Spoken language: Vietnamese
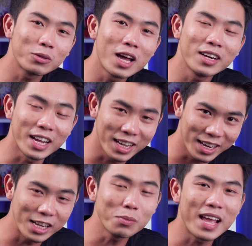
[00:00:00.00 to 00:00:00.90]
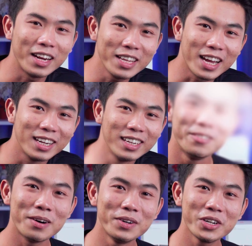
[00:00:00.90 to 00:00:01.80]
router này để trong nhà nữa nha
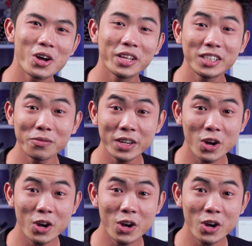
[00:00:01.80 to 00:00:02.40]
và vừa rồi thì trong